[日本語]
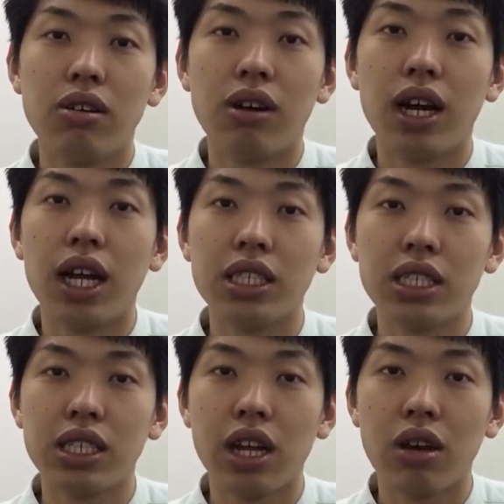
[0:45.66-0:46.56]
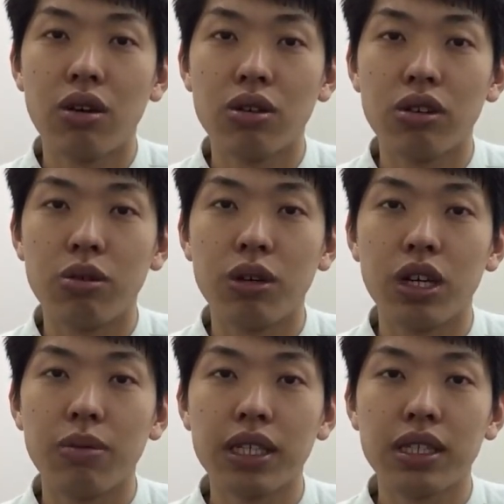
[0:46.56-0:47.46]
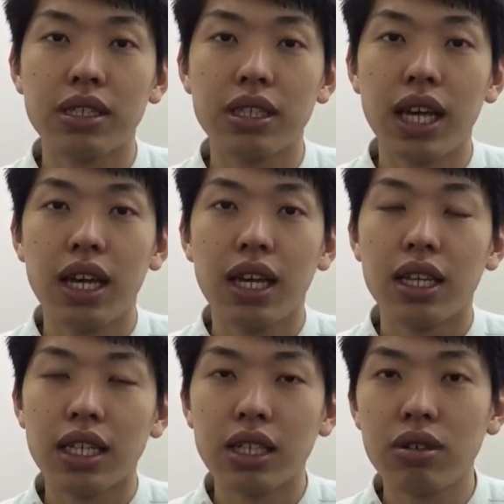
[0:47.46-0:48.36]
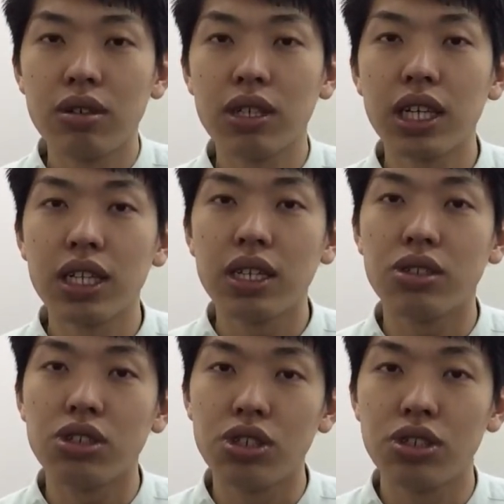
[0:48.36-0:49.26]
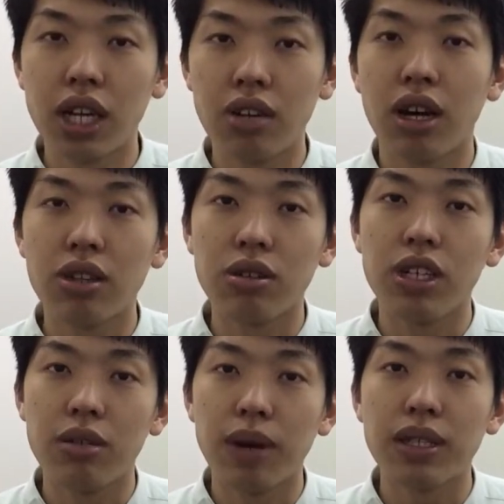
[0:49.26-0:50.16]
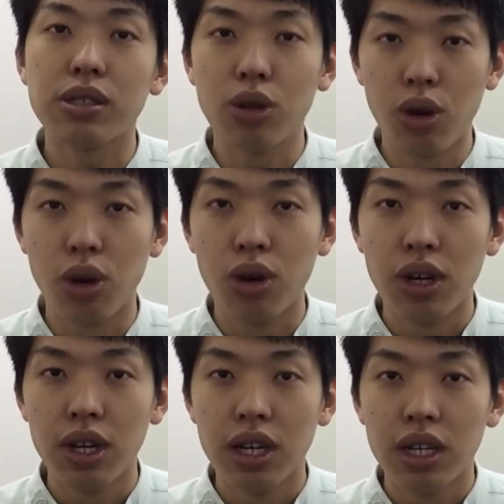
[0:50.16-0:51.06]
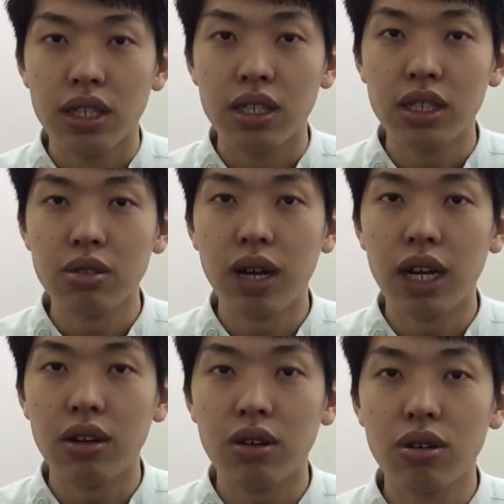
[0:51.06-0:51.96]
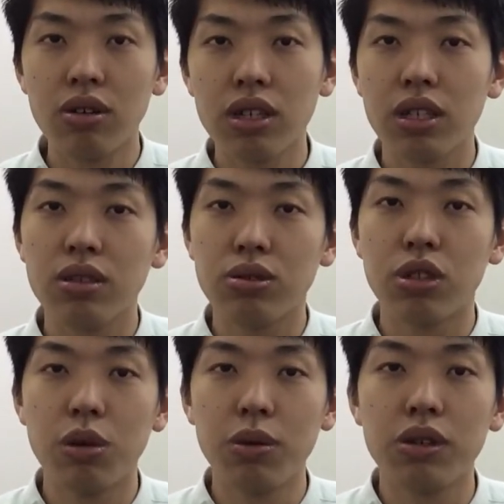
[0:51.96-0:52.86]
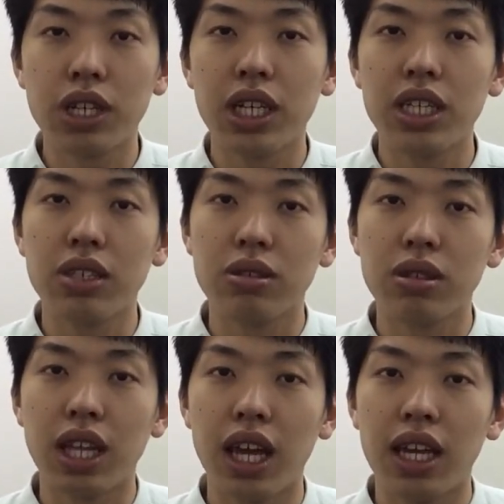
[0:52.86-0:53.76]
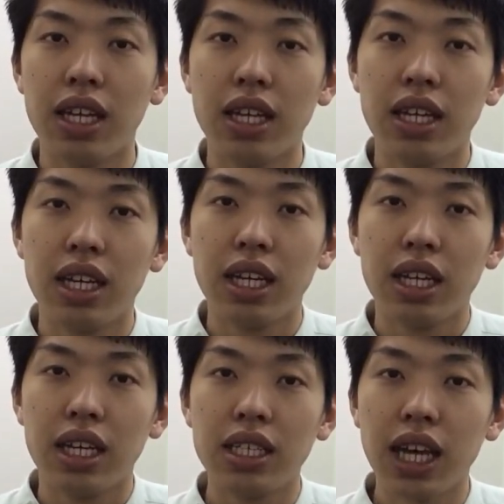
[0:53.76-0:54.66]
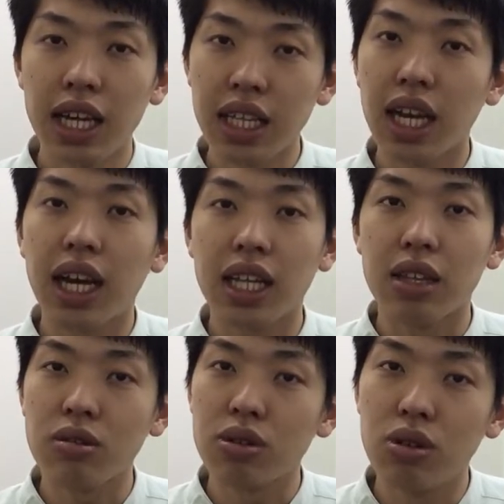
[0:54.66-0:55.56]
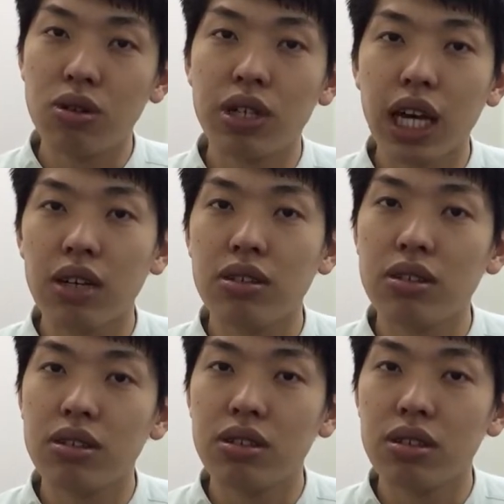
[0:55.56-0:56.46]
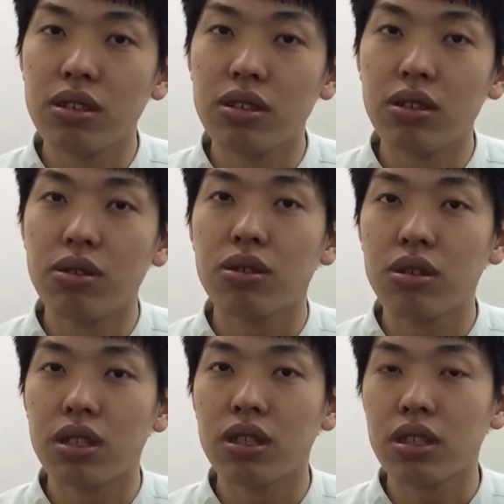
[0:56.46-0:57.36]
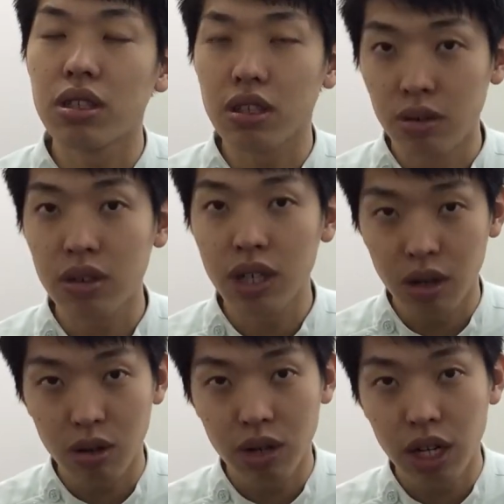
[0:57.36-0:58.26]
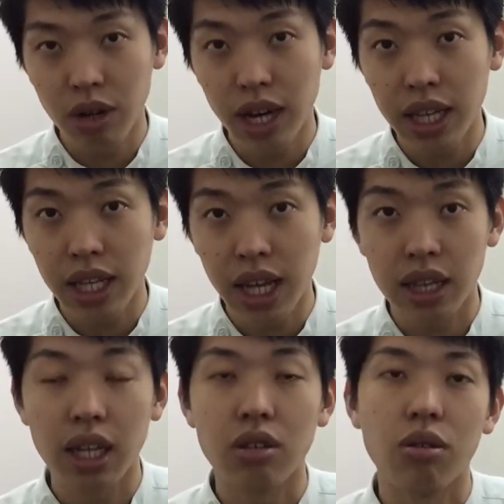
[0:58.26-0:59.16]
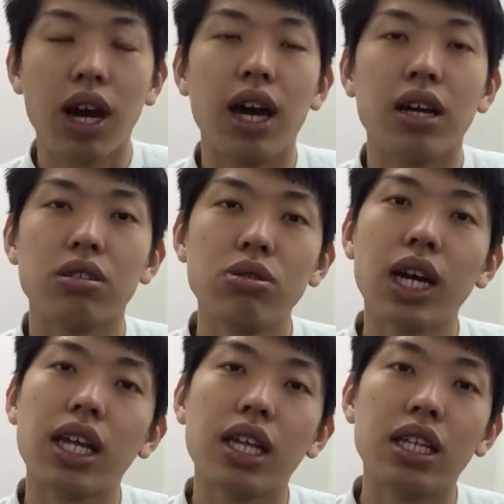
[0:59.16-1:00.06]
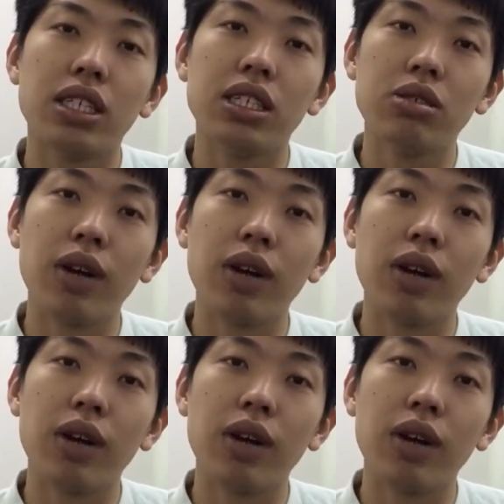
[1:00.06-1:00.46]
お話ししていこうと思いますでなぜこの筋肉重要なのかと言いますと実はあのこの太ももの筋肉って膝痛い方特に横脚の高齢の方であったりとかそういう方って実